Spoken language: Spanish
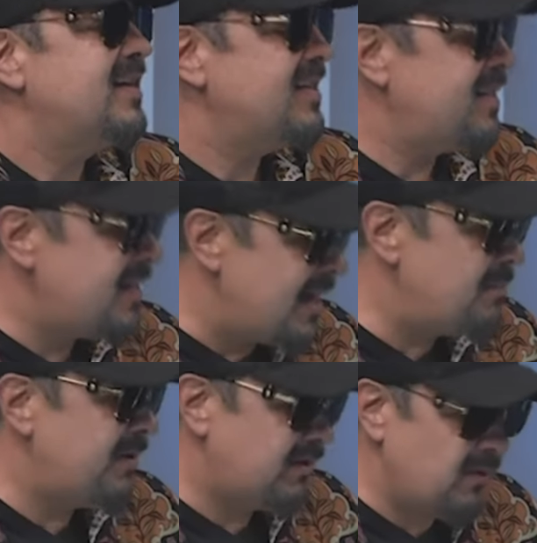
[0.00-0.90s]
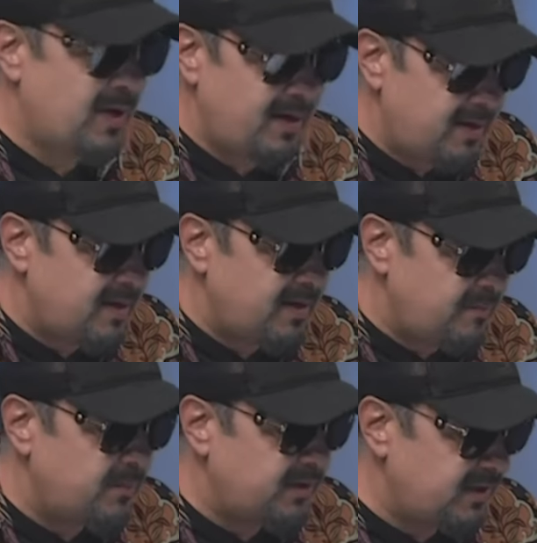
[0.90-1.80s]
Ya empezó a,
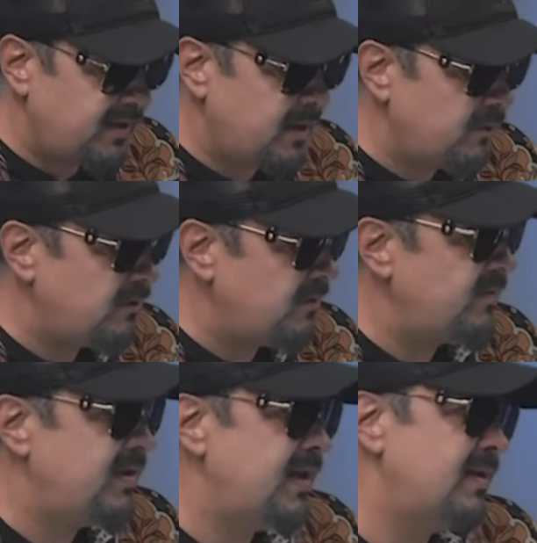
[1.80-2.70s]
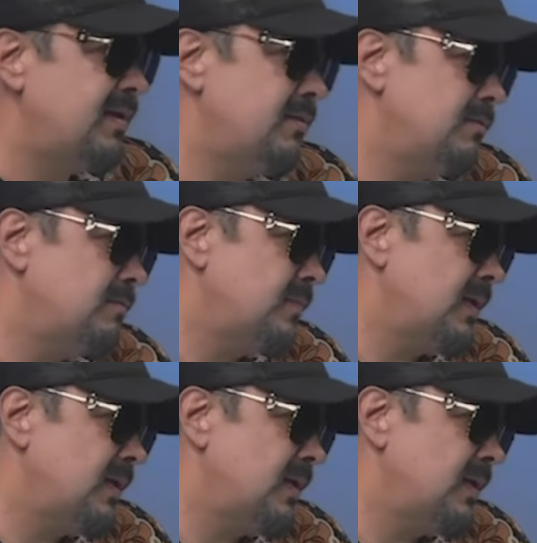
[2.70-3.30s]
pues, a ser autosuficiente, ¿no?